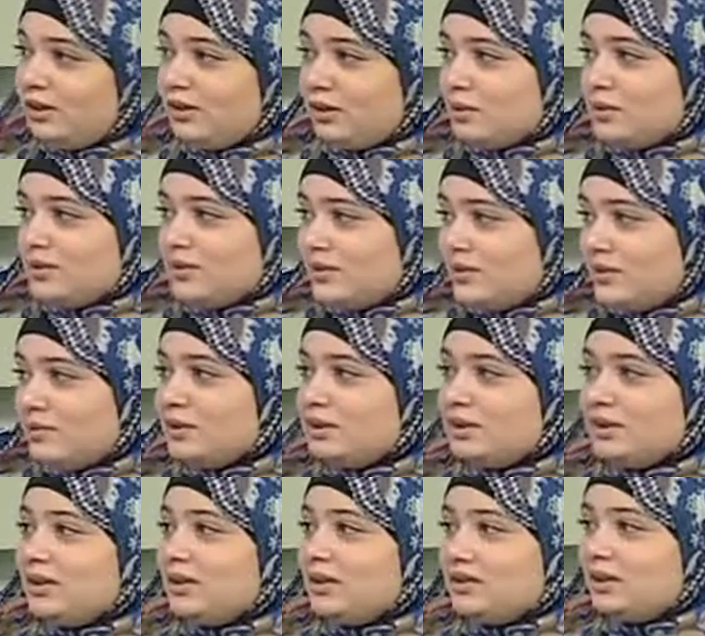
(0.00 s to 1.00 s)
لي طب انت ليه
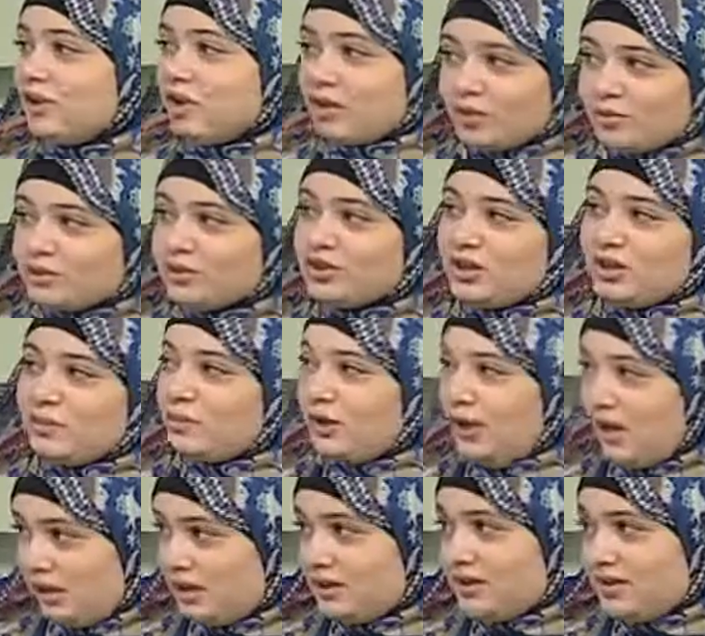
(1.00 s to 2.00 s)
ما نجربش نعمل
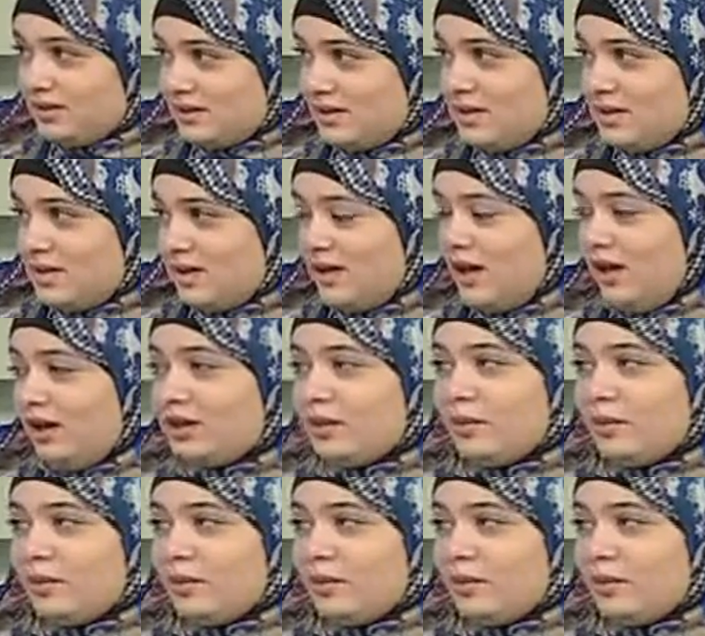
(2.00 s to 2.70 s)
الحاجات دي هي اه.